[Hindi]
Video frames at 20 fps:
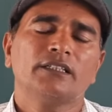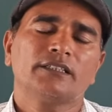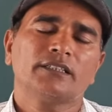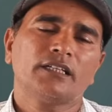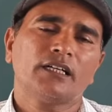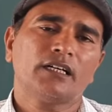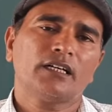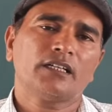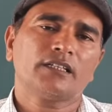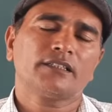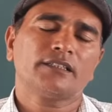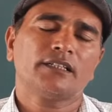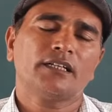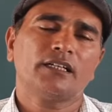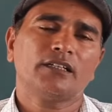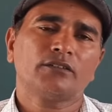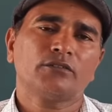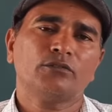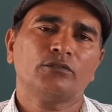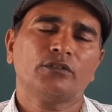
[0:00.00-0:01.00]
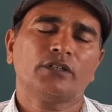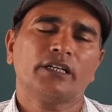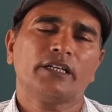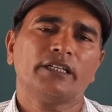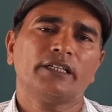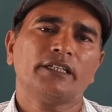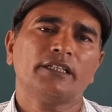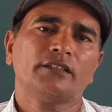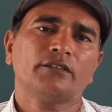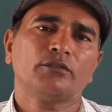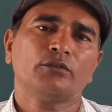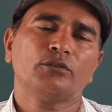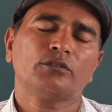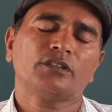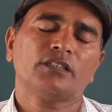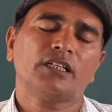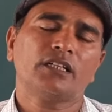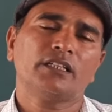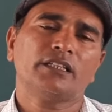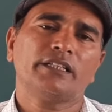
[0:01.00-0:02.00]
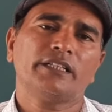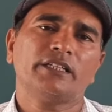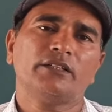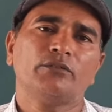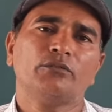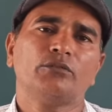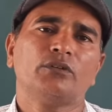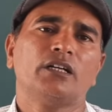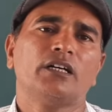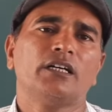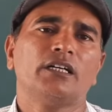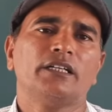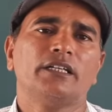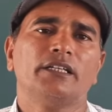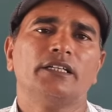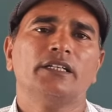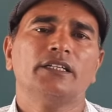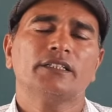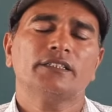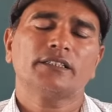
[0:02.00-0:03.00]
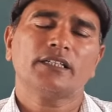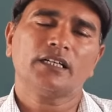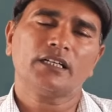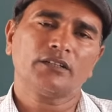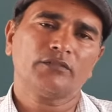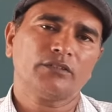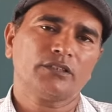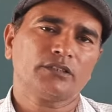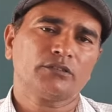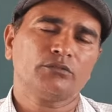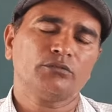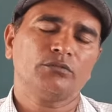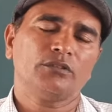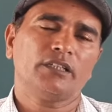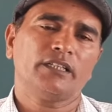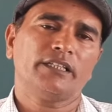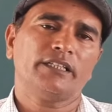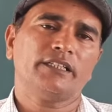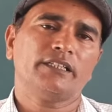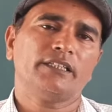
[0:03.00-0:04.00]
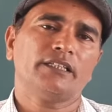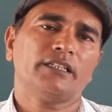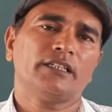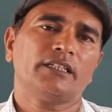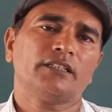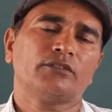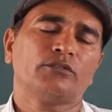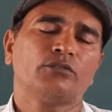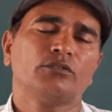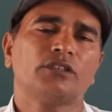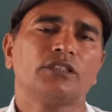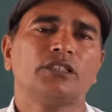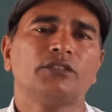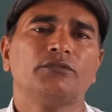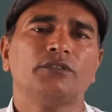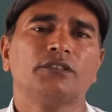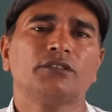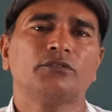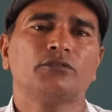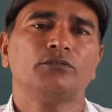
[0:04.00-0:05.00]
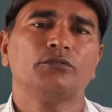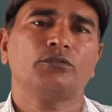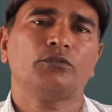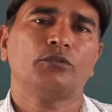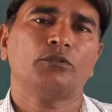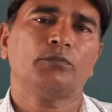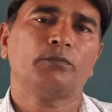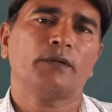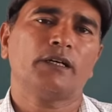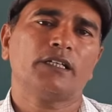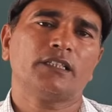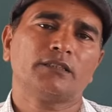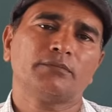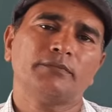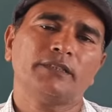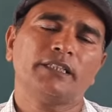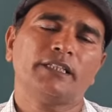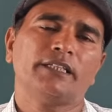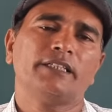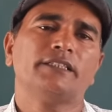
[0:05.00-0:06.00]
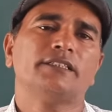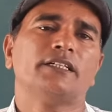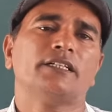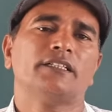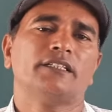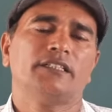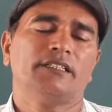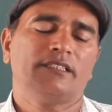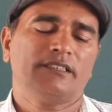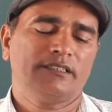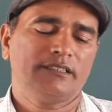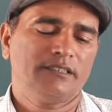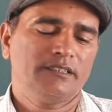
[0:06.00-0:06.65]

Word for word: सार सार को गही थोता दे उड़ाए सार वस्तु लेनी है थोती वस्तु को पास में नहीं जाना